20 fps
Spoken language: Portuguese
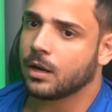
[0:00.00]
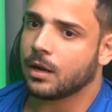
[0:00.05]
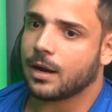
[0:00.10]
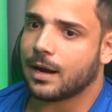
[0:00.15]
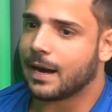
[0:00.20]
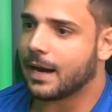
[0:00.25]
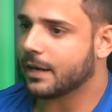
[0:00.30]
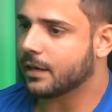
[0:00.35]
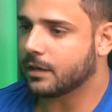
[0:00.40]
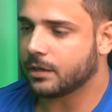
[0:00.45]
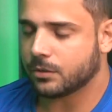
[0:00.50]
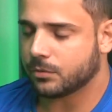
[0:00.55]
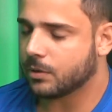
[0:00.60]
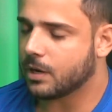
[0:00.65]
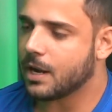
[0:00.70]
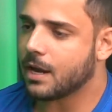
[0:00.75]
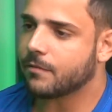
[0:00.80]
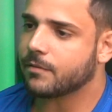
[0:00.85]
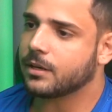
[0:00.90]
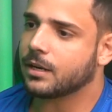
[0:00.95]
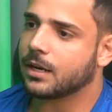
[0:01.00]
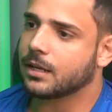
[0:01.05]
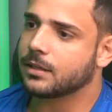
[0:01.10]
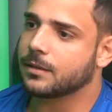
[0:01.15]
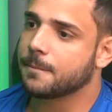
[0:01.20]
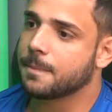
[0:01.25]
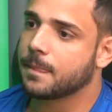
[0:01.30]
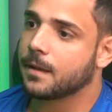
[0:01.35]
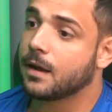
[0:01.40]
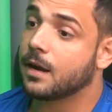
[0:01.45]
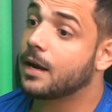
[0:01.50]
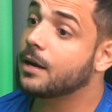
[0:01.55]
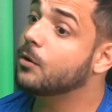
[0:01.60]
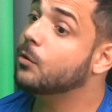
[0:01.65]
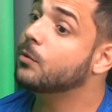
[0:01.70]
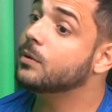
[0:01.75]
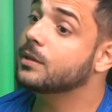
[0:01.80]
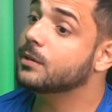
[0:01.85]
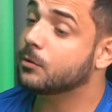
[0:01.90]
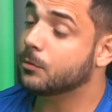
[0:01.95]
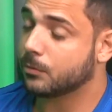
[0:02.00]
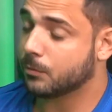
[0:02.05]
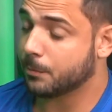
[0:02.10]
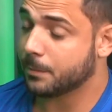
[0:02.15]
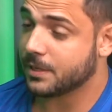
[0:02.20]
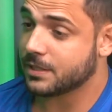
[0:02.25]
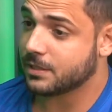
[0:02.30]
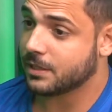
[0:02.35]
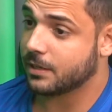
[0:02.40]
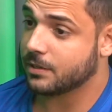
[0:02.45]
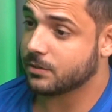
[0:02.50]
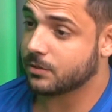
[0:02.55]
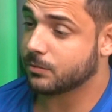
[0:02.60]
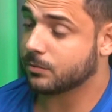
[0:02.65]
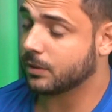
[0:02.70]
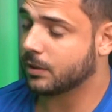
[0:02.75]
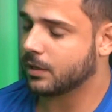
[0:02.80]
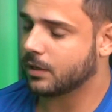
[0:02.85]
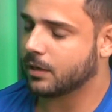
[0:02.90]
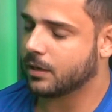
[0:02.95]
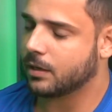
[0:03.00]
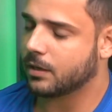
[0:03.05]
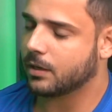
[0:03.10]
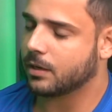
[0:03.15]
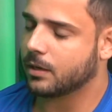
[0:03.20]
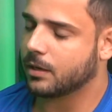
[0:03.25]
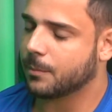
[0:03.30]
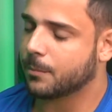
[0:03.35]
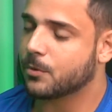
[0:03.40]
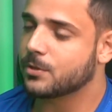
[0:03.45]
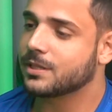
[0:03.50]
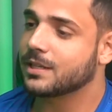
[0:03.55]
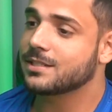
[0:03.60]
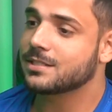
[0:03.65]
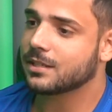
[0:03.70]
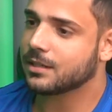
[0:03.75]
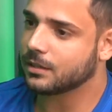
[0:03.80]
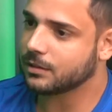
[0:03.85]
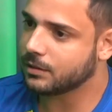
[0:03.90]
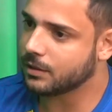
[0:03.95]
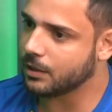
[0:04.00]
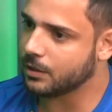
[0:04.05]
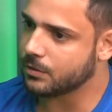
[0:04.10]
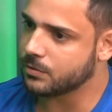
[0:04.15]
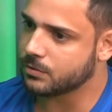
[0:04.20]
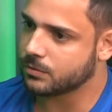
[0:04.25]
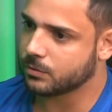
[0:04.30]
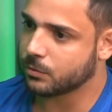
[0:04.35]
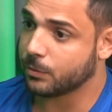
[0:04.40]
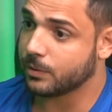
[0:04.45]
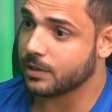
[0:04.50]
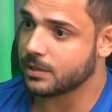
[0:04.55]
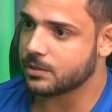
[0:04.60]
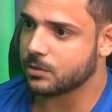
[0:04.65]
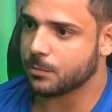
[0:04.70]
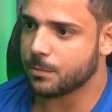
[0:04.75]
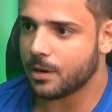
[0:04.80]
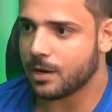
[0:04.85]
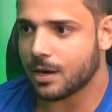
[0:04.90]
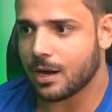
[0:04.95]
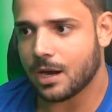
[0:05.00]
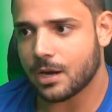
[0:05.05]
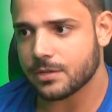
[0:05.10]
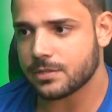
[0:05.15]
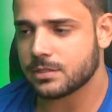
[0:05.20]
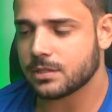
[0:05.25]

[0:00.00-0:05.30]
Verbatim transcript: Aí ali eu não ganhava nada. Aí eu comecei é, a postar em escanteios, conheci o mercado de